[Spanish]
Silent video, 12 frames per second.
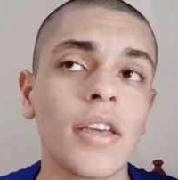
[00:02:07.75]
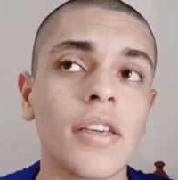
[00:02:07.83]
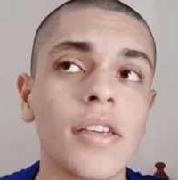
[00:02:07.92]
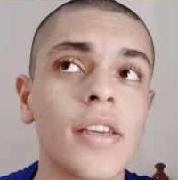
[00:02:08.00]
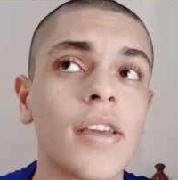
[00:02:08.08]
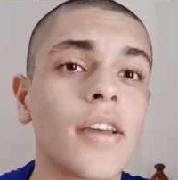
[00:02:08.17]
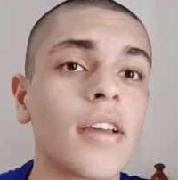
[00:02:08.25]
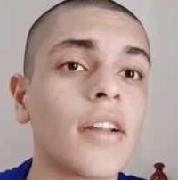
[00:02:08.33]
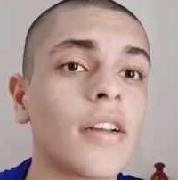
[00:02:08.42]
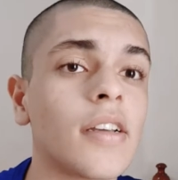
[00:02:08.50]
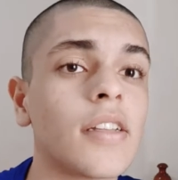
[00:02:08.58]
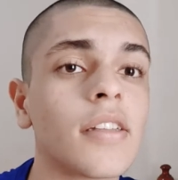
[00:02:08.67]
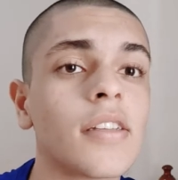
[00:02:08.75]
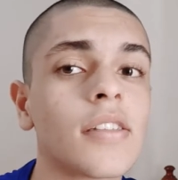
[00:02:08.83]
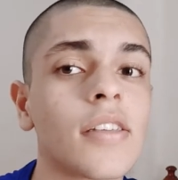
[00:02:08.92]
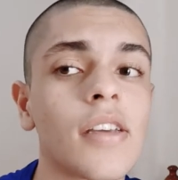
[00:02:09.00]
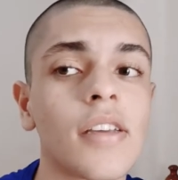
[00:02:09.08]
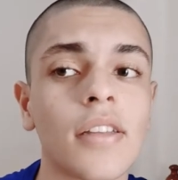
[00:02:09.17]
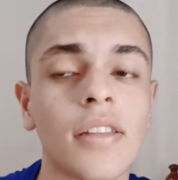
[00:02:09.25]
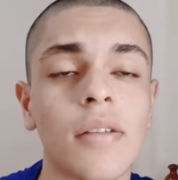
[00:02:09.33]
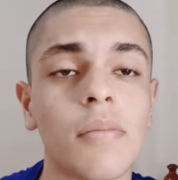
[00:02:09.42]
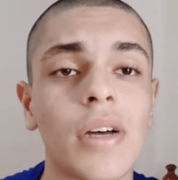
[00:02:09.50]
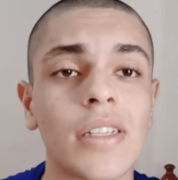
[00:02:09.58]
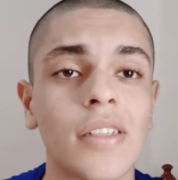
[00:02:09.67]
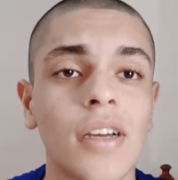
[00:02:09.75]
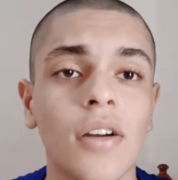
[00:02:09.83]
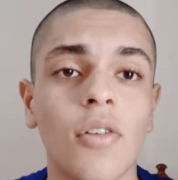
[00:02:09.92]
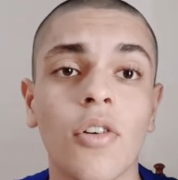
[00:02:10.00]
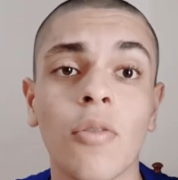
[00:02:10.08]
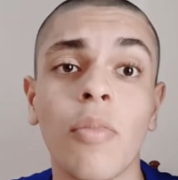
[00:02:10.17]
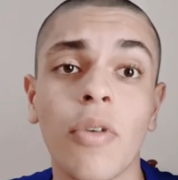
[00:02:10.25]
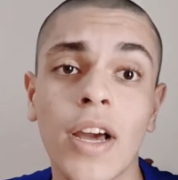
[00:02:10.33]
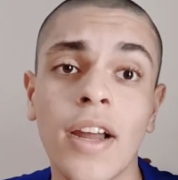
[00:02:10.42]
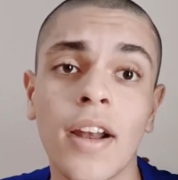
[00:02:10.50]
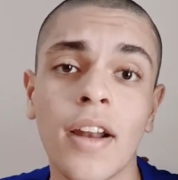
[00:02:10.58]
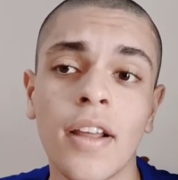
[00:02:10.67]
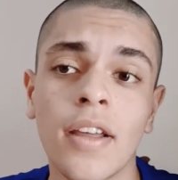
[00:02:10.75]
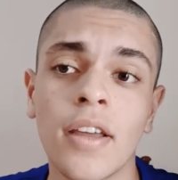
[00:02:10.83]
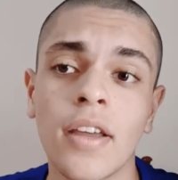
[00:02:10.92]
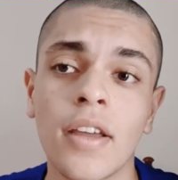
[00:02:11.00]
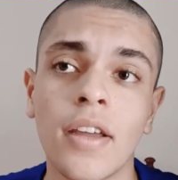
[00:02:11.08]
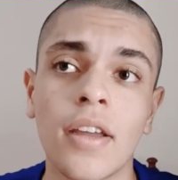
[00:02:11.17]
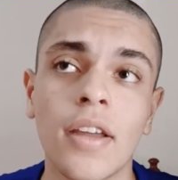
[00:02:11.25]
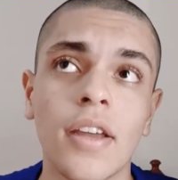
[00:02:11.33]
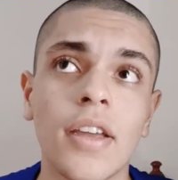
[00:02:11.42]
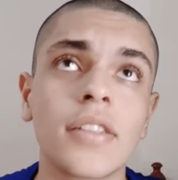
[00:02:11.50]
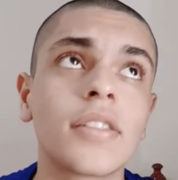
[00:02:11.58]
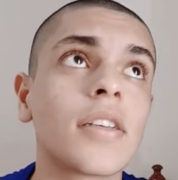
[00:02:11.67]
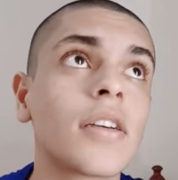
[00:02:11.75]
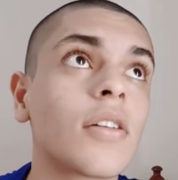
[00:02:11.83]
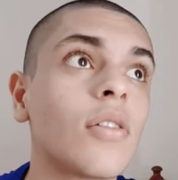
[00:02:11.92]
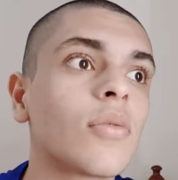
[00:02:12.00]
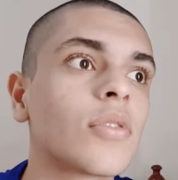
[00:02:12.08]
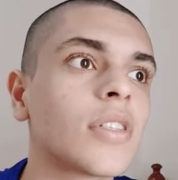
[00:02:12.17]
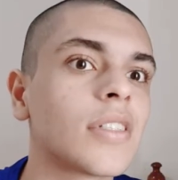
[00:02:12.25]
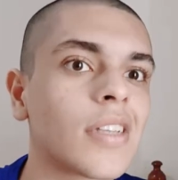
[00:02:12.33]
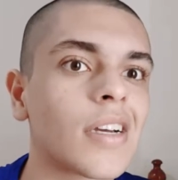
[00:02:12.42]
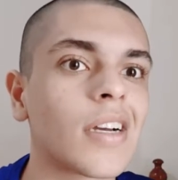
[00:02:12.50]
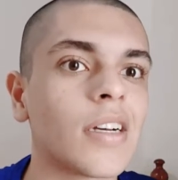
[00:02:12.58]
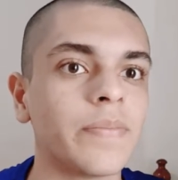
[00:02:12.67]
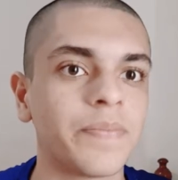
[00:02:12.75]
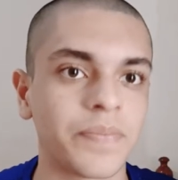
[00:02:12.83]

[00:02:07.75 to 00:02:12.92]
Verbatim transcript: y el índice de masa corporal. ¿Ese cómo se saca?